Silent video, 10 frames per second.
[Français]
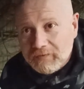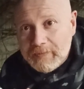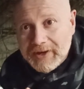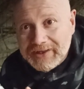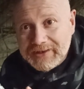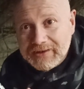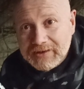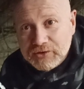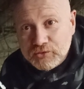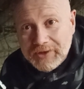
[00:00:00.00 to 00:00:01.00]
On va parler
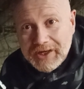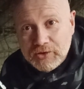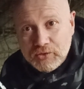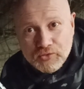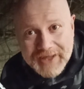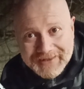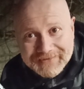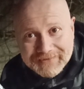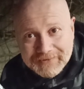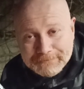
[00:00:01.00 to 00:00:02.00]
de la
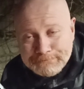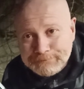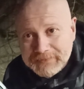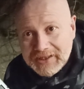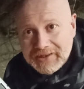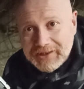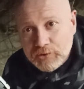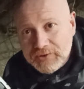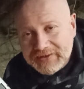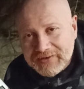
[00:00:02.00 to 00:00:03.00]
lunette, la
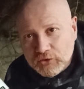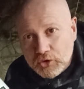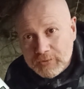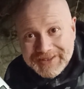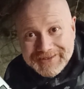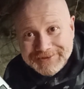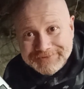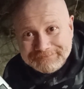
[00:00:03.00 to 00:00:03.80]
lunette astronomique.